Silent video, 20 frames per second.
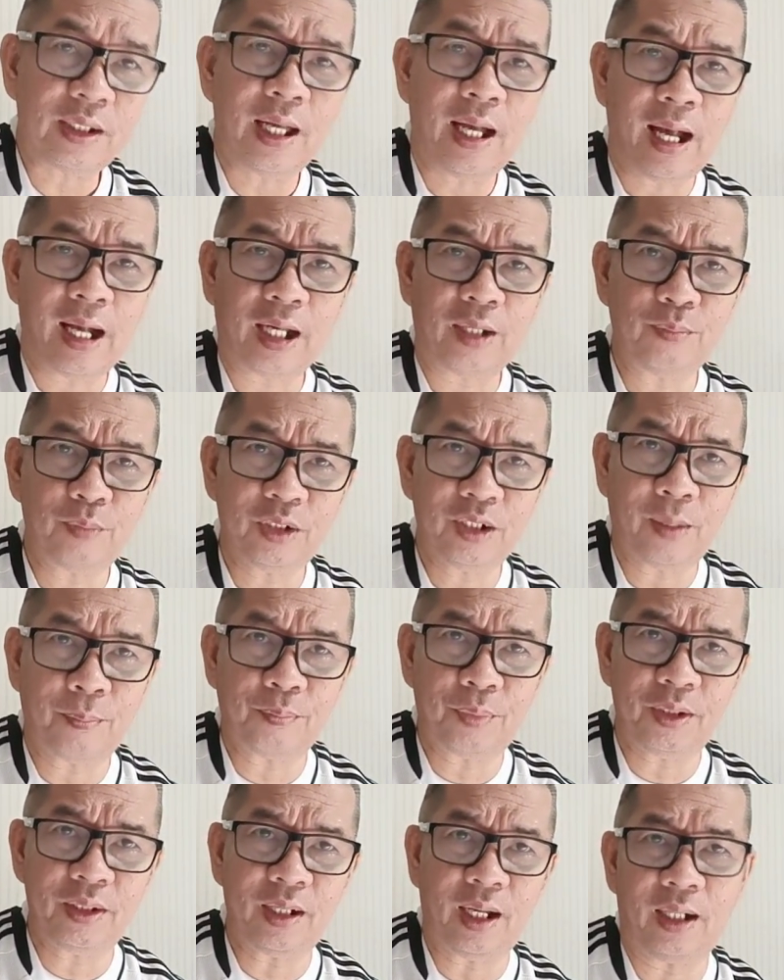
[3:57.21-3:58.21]
akan
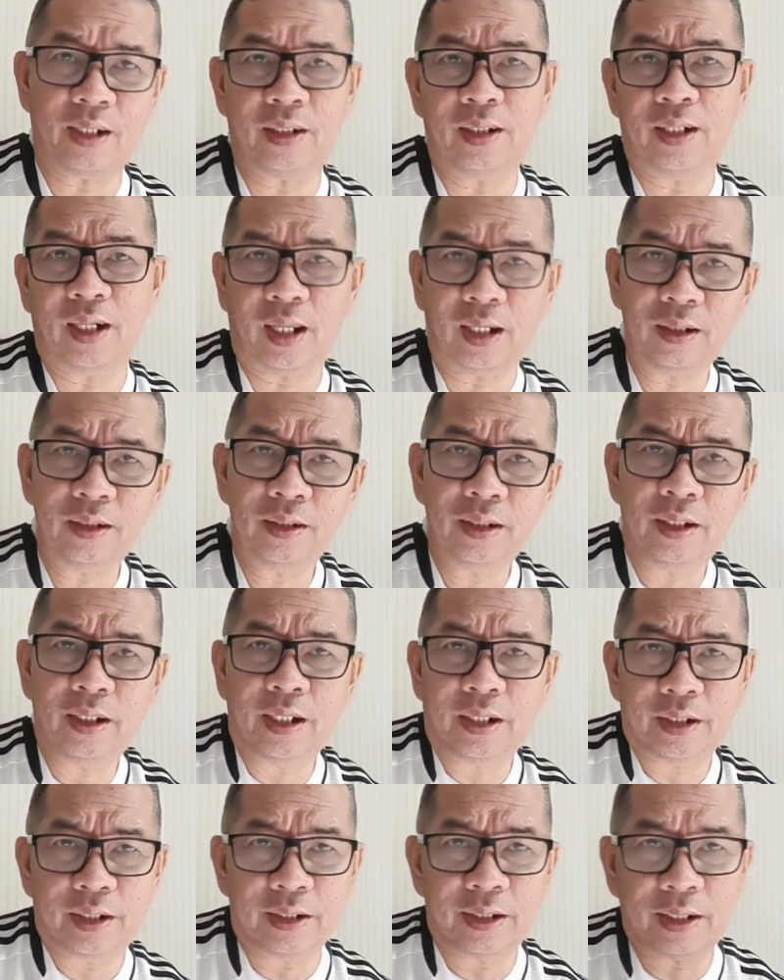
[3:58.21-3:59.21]
mendampingi Al Hilal
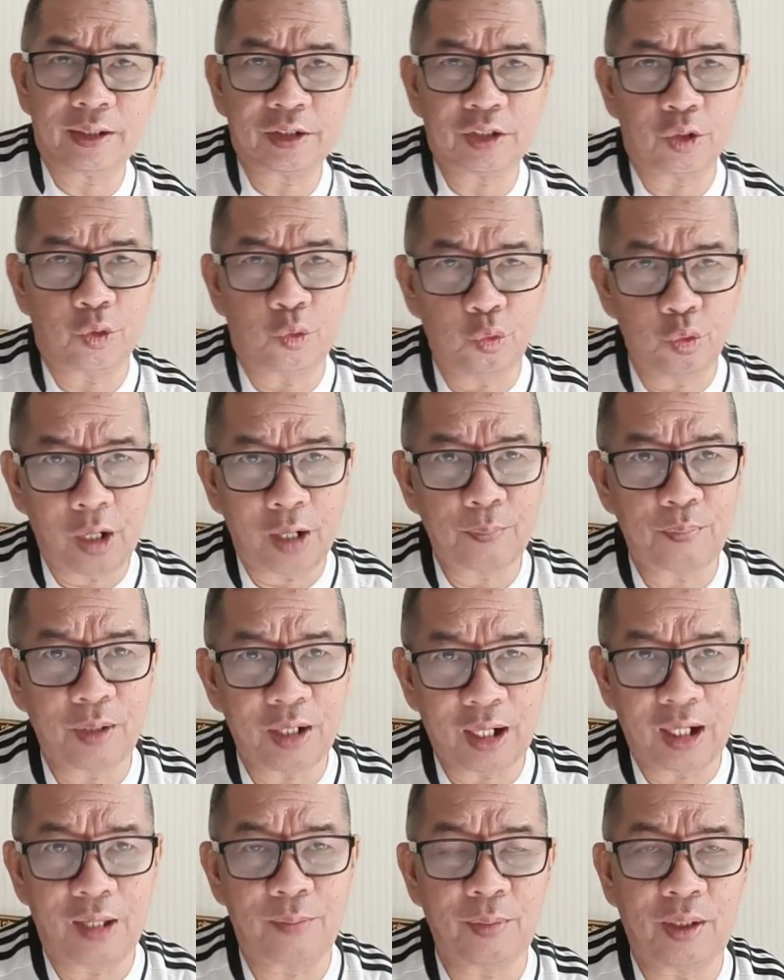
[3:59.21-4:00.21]
dengan segudang
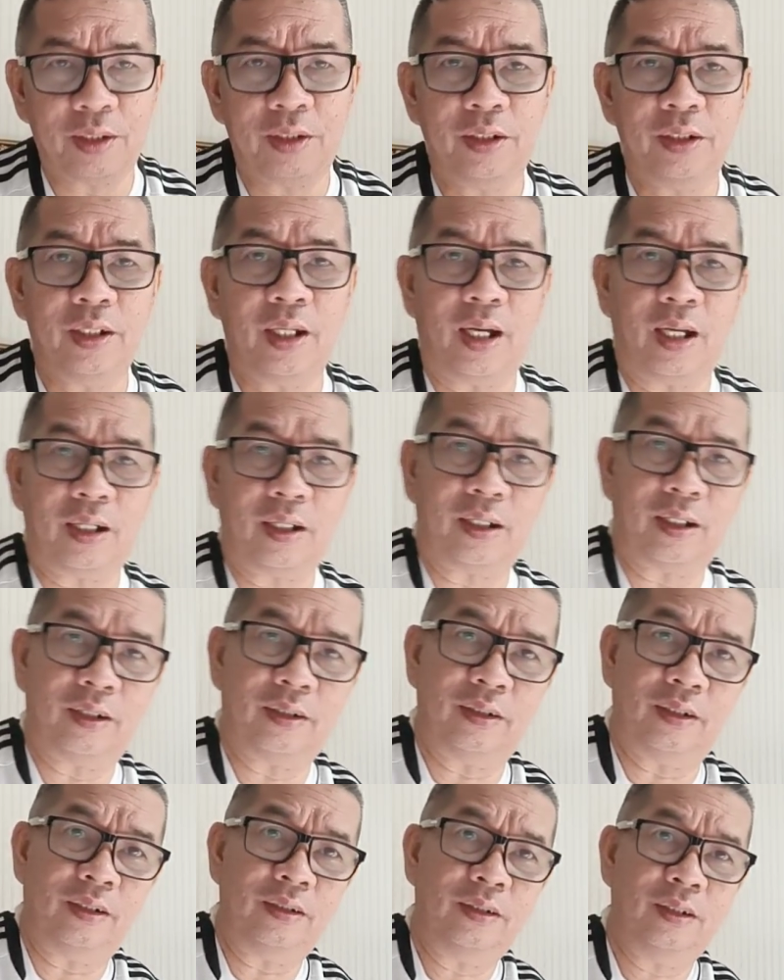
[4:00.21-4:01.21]
pengalaman dia
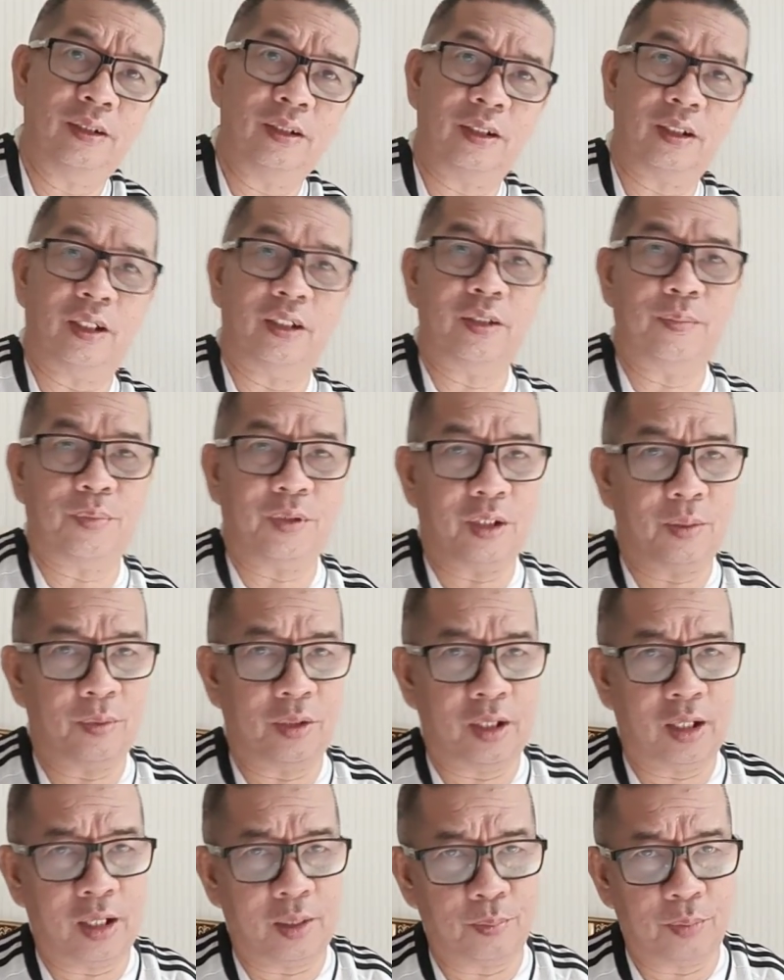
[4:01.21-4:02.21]
ya karena dia pernah
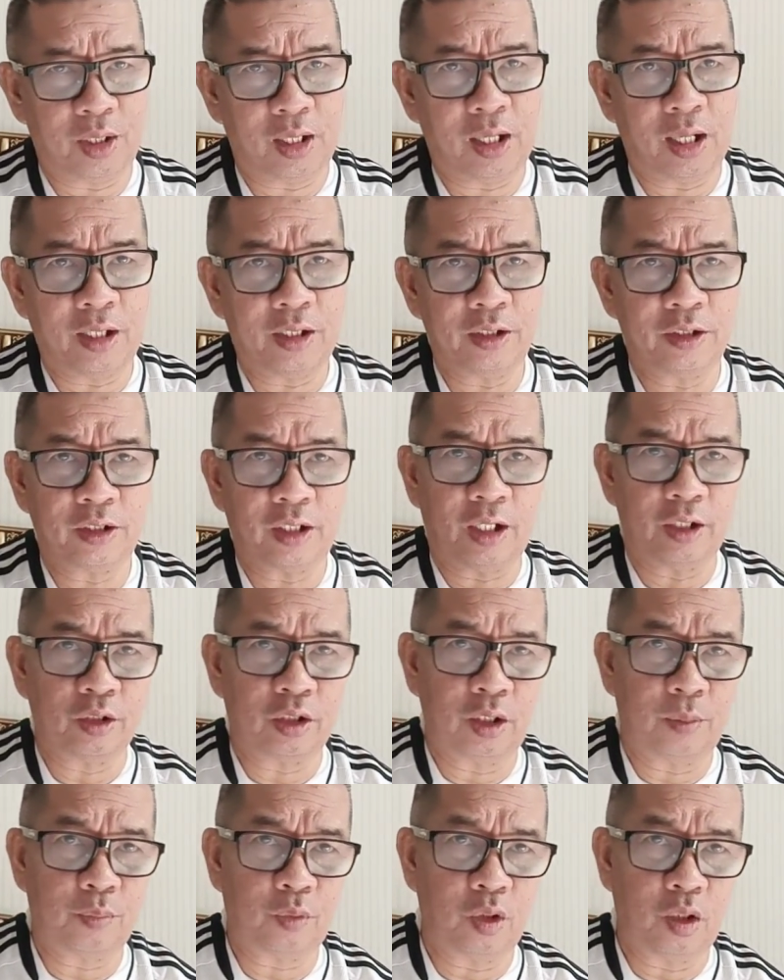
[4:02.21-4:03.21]
menangani selain
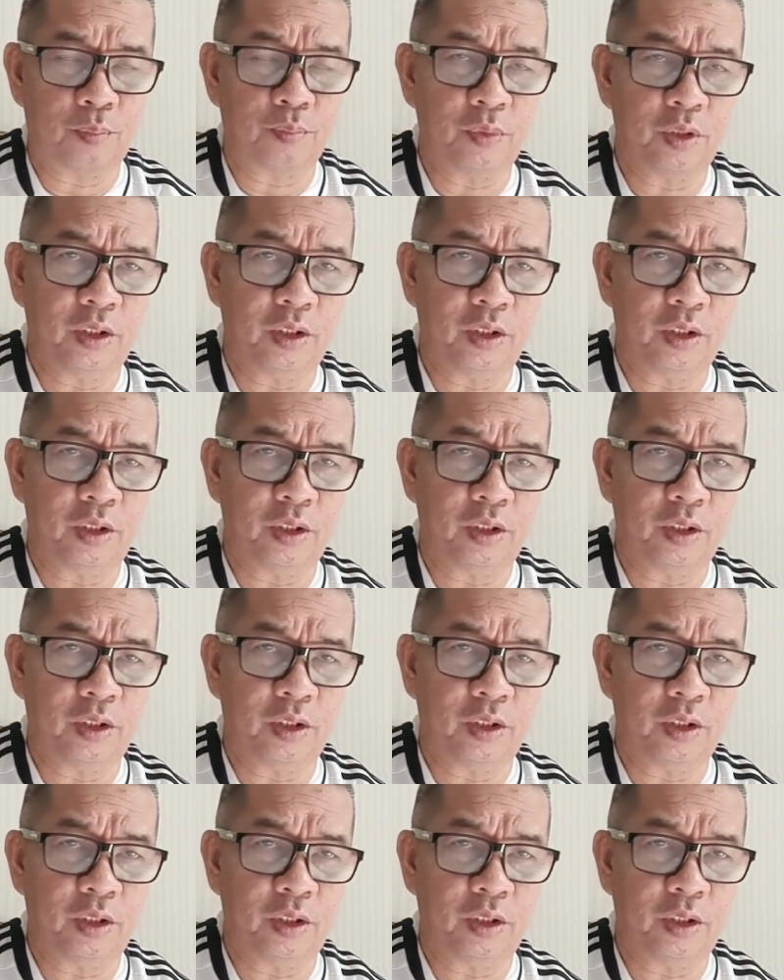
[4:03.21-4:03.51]
klub-klub